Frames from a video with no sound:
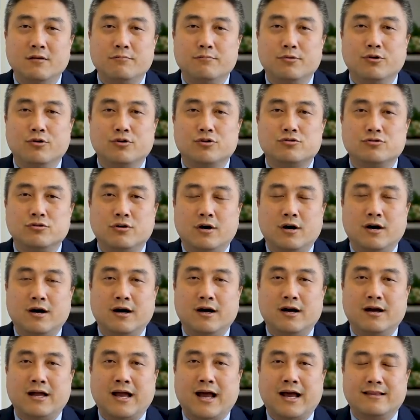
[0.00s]
比如
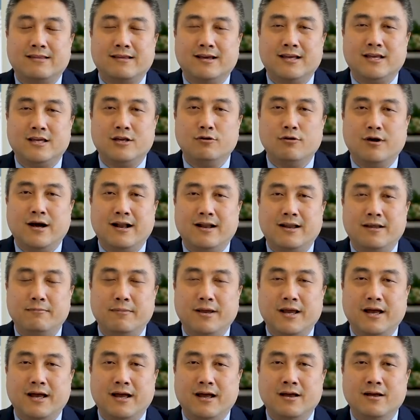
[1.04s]
说呀，在医院里
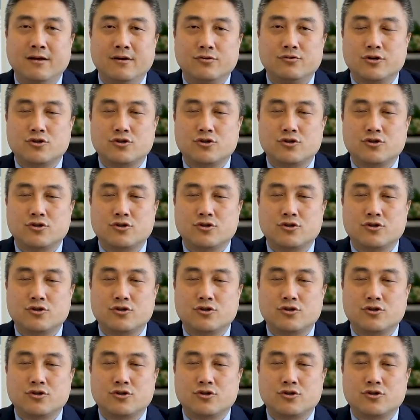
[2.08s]
面